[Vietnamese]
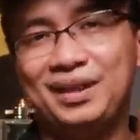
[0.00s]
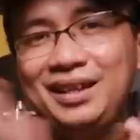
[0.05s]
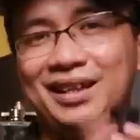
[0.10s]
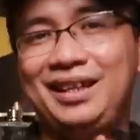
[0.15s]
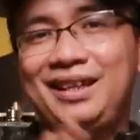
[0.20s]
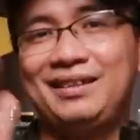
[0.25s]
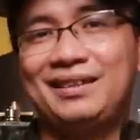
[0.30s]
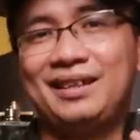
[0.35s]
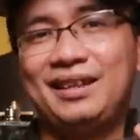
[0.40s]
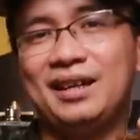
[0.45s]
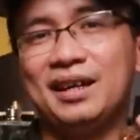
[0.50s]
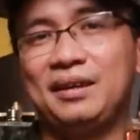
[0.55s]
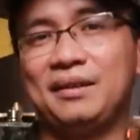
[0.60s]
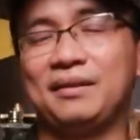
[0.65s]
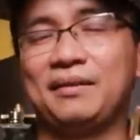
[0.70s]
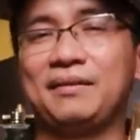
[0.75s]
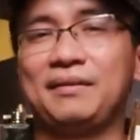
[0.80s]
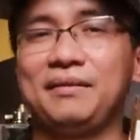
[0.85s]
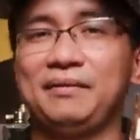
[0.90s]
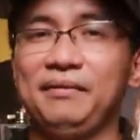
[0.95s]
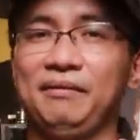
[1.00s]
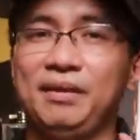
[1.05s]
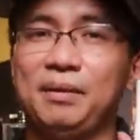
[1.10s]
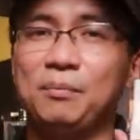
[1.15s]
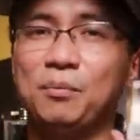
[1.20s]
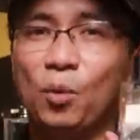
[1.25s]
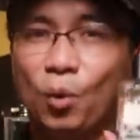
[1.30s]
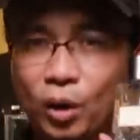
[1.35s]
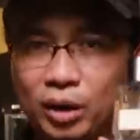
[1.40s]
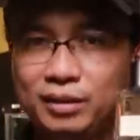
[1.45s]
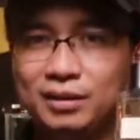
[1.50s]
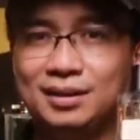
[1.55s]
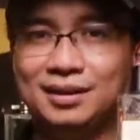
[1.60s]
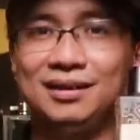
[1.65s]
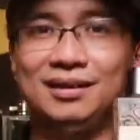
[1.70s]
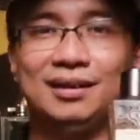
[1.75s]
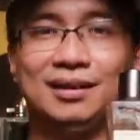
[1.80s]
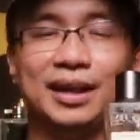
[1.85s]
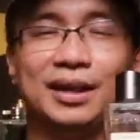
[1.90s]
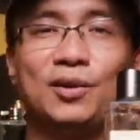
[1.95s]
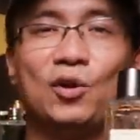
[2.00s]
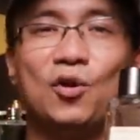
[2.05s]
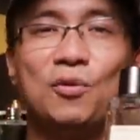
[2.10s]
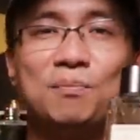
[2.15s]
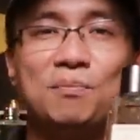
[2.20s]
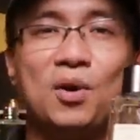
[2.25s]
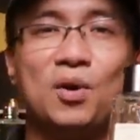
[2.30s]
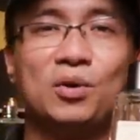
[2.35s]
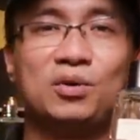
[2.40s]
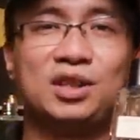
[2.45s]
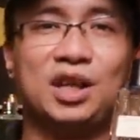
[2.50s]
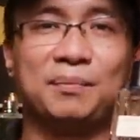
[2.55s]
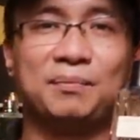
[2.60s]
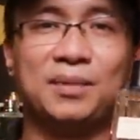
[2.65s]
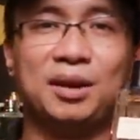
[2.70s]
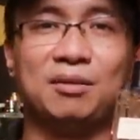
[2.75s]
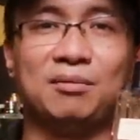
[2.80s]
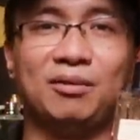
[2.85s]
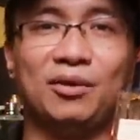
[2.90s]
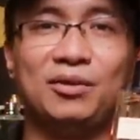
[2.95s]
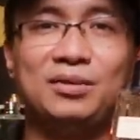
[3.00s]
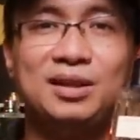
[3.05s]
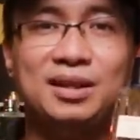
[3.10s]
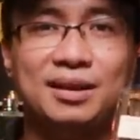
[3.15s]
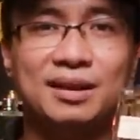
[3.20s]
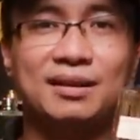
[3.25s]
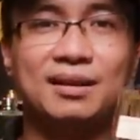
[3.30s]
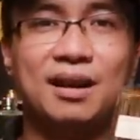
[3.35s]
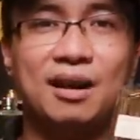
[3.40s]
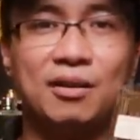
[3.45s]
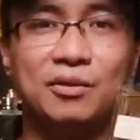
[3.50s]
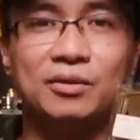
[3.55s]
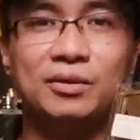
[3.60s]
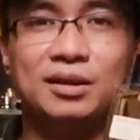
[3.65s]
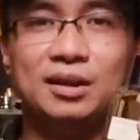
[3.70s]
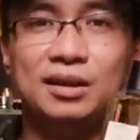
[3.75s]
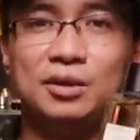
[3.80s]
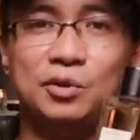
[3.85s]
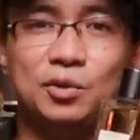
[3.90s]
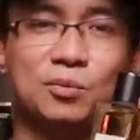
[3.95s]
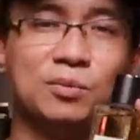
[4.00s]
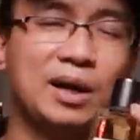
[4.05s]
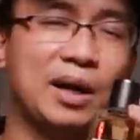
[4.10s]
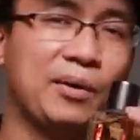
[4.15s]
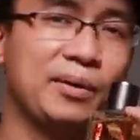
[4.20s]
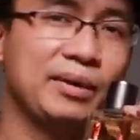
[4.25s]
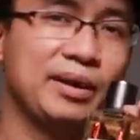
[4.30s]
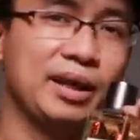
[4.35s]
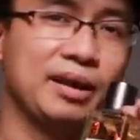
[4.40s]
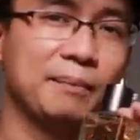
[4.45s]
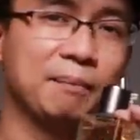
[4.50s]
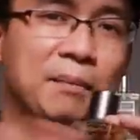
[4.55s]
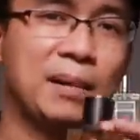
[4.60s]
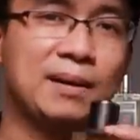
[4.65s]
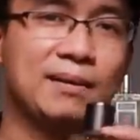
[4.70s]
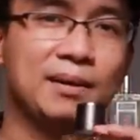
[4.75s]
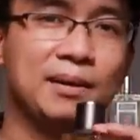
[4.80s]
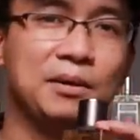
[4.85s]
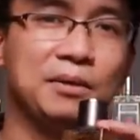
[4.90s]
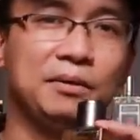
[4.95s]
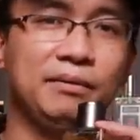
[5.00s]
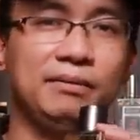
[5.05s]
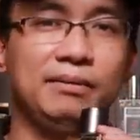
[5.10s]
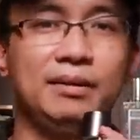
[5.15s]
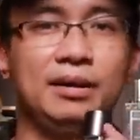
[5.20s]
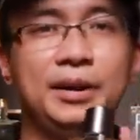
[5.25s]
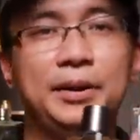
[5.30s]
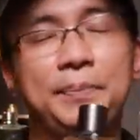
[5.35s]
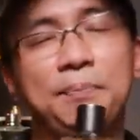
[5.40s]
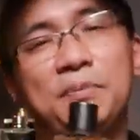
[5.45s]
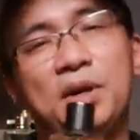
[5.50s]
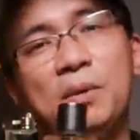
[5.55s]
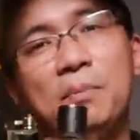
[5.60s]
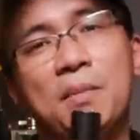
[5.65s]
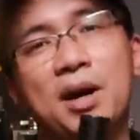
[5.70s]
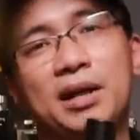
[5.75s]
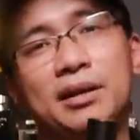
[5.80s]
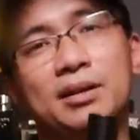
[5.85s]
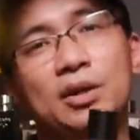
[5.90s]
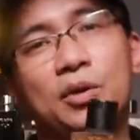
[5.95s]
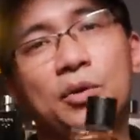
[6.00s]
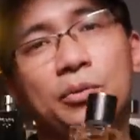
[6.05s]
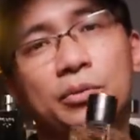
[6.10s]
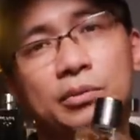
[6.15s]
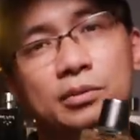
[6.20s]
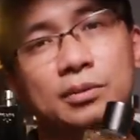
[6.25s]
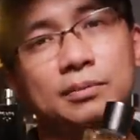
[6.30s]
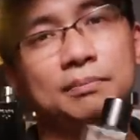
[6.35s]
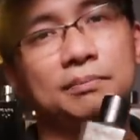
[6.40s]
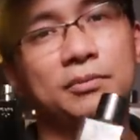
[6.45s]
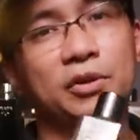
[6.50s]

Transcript: ít tiền và muốn thử cái combo trầm hồng nó như thế nào thì chúng ta có thể bắt đầu với 17 Wood